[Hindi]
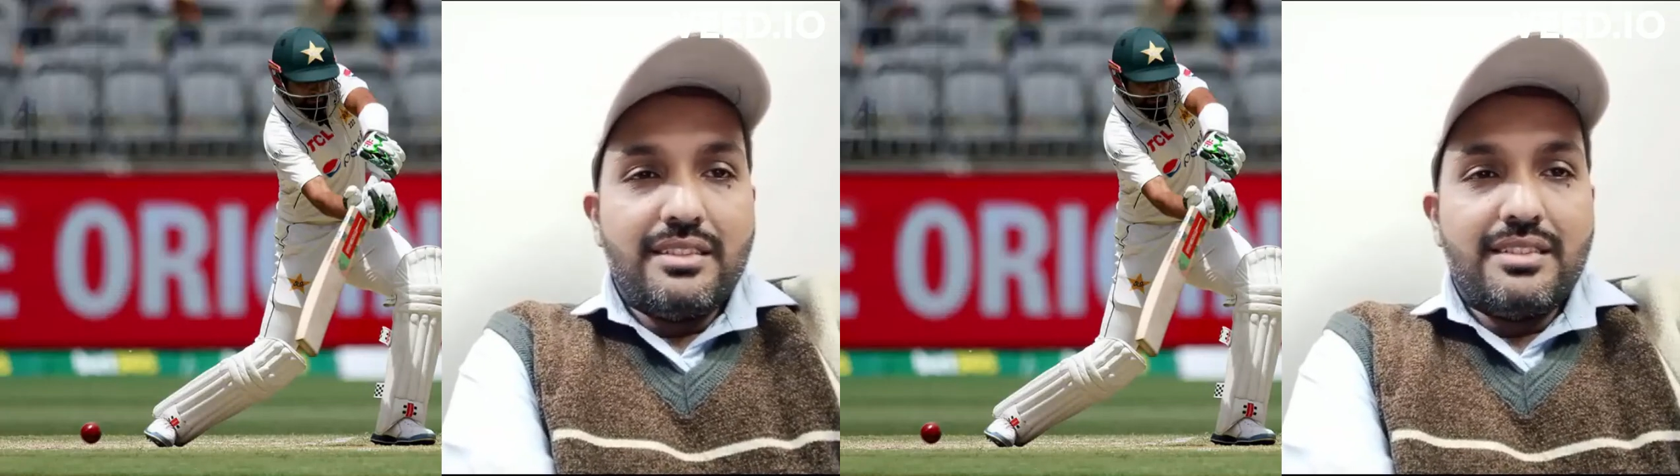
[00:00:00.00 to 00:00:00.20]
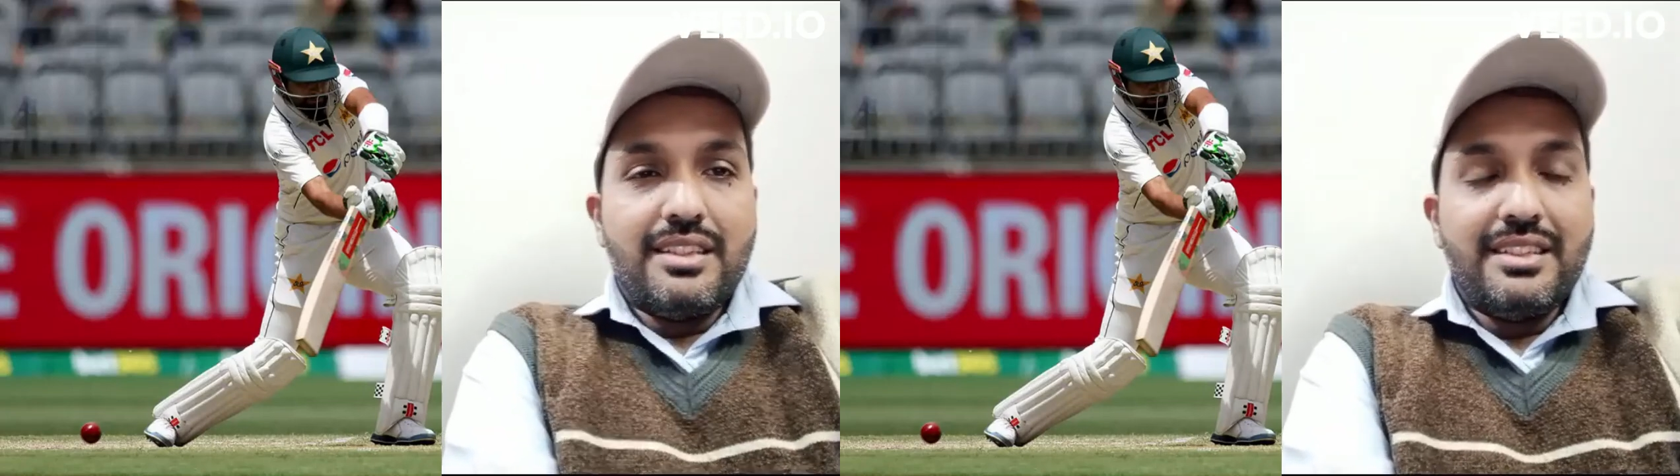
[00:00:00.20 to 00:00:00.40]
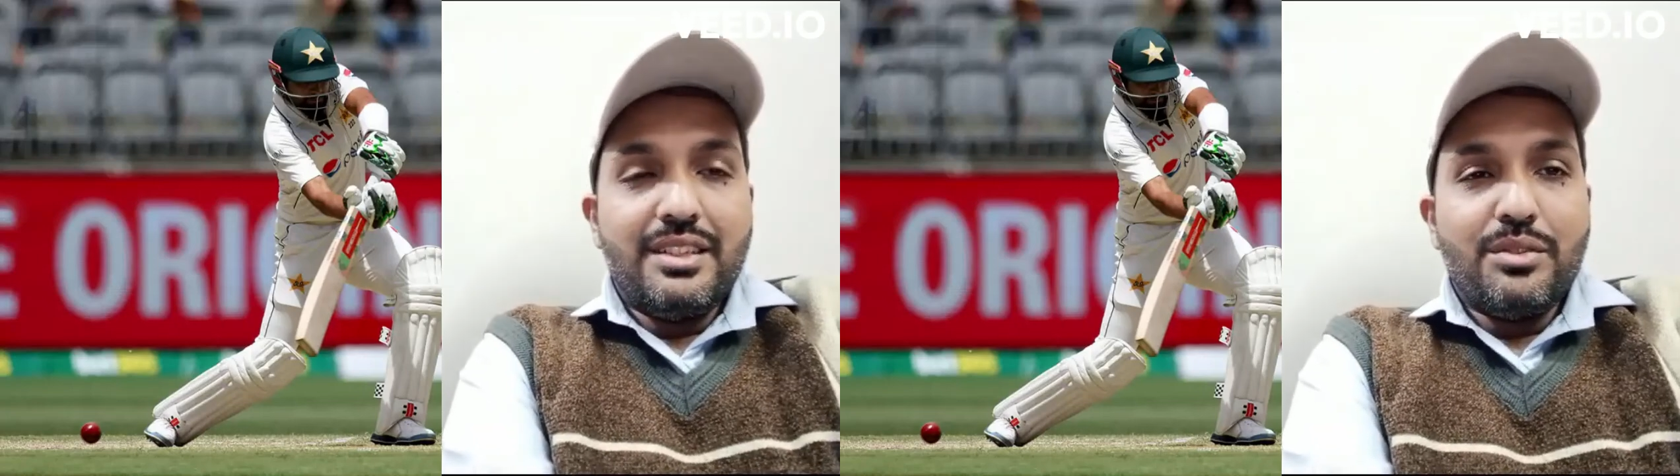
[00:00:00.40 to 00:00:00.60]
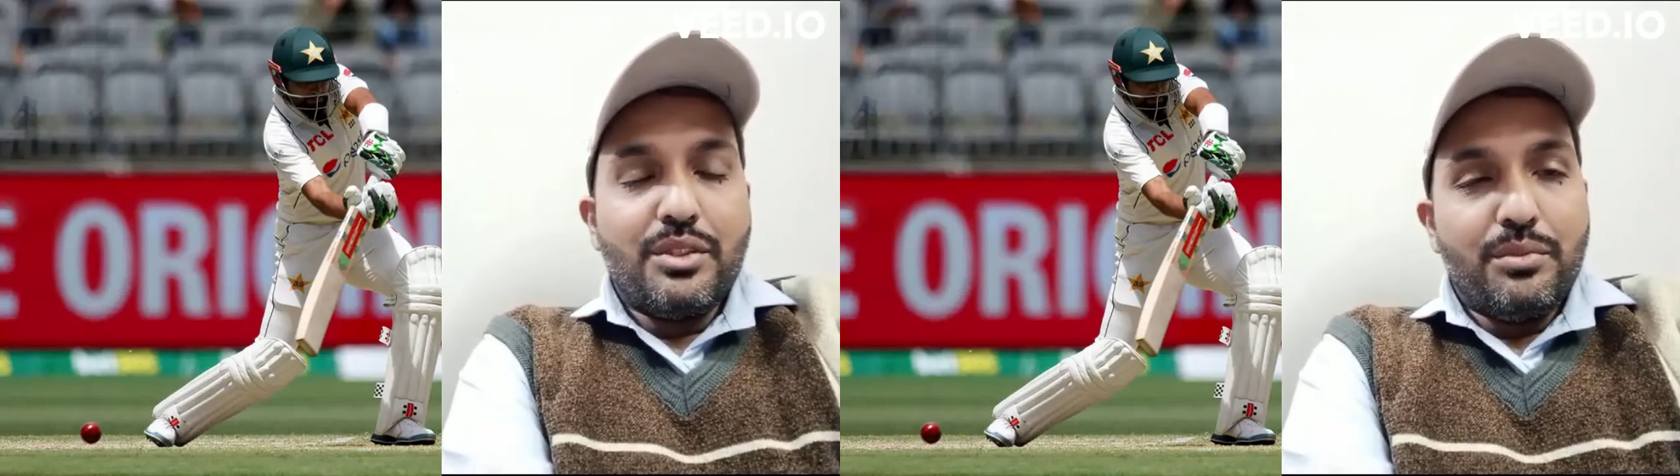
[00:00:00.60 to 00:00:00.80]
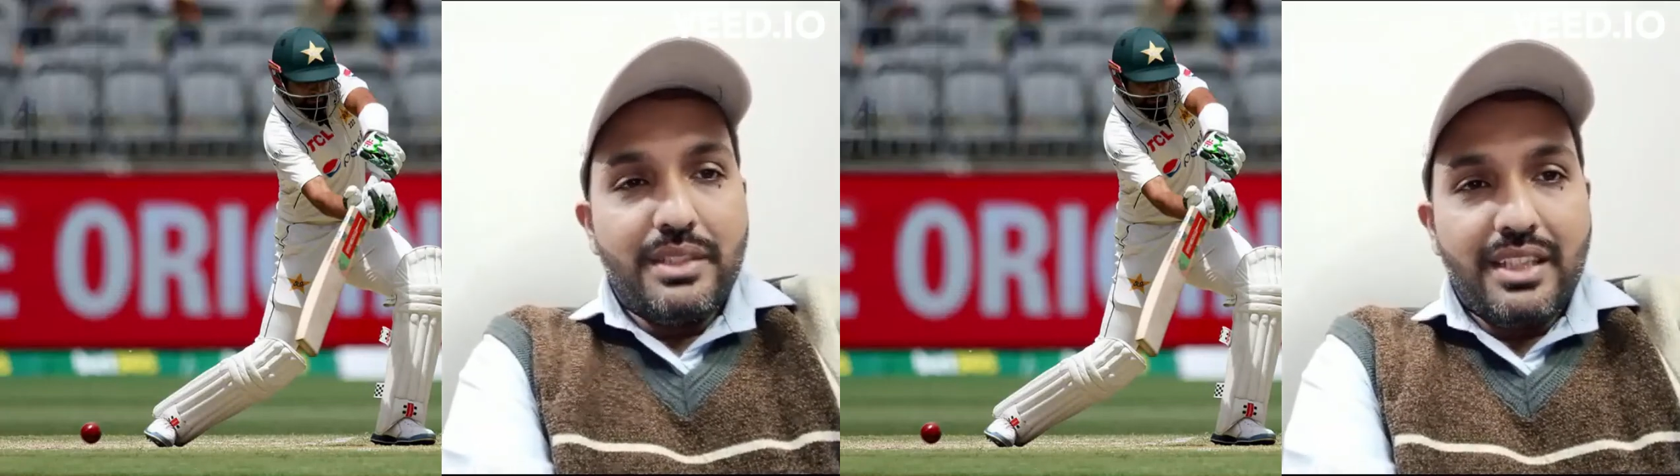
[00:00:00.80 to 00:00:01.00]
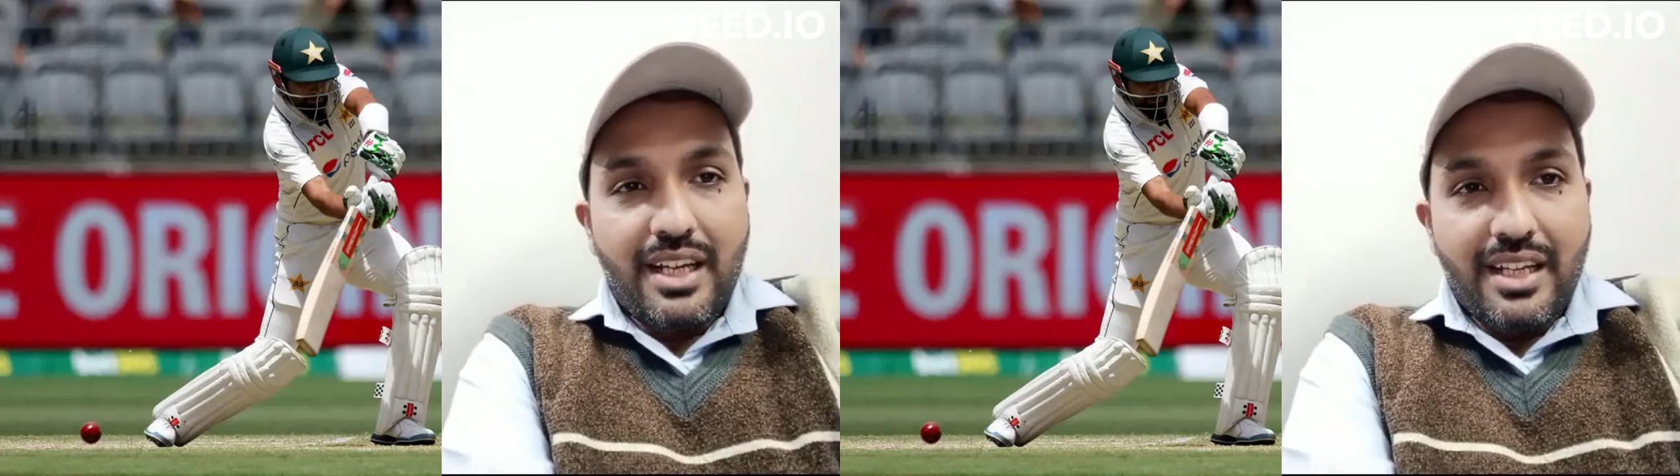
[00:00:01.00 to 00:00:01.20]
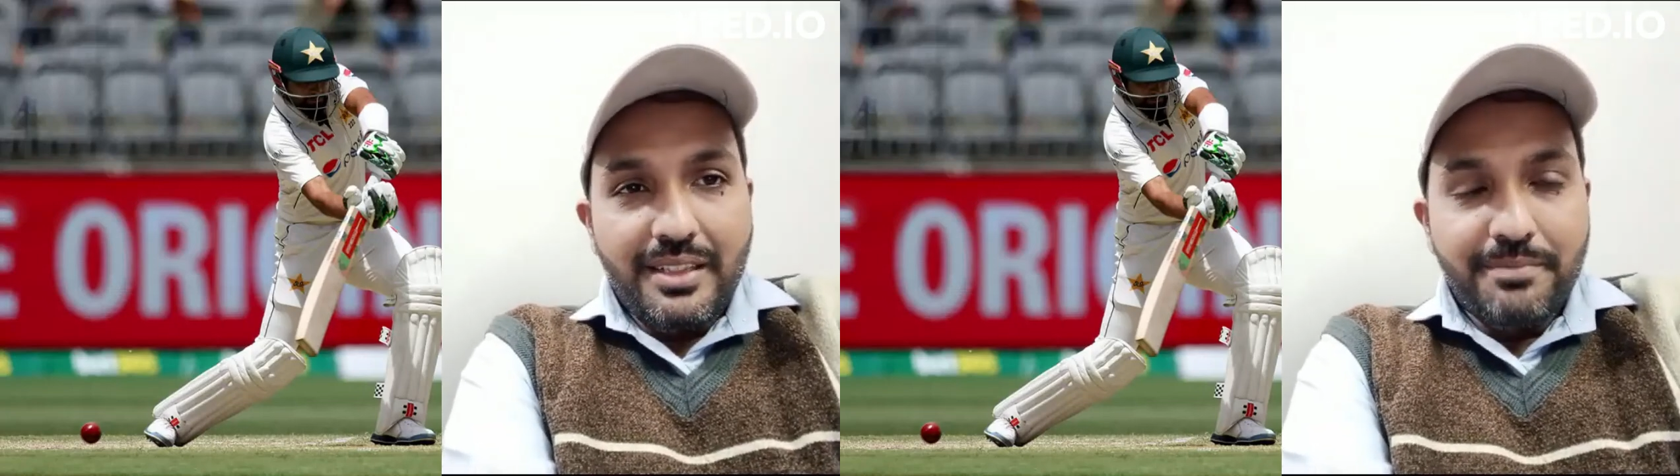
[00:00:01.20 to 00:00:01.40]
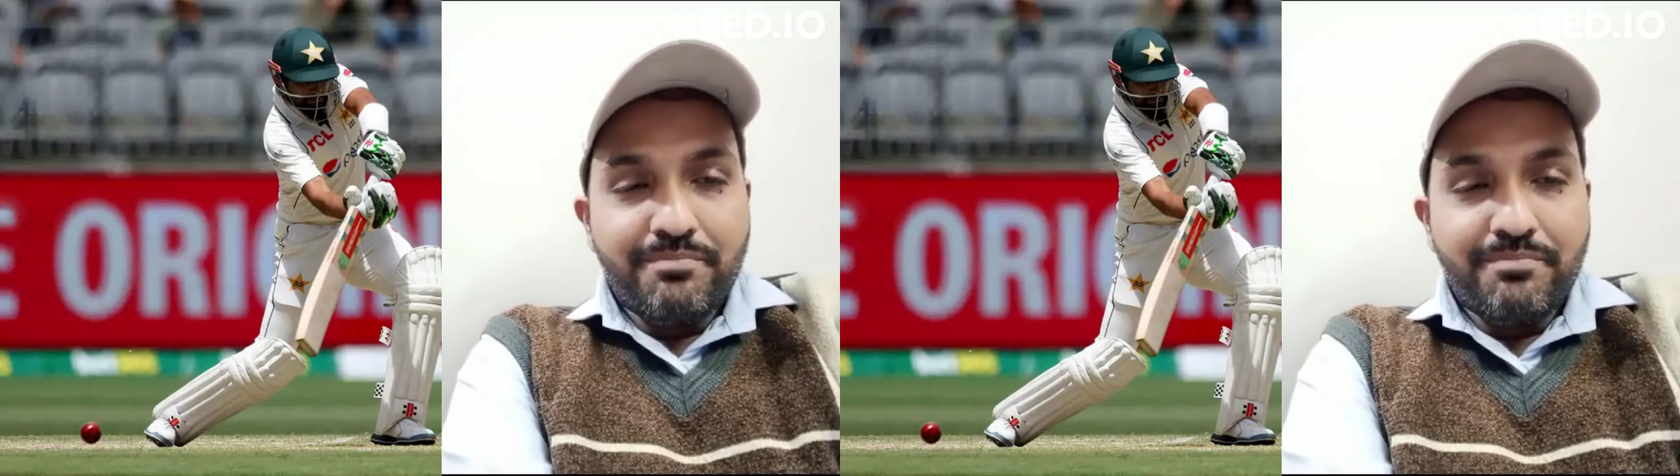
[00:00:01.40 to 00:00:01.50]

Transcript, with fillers: थ्री जीरो की उम्मीद लगा लें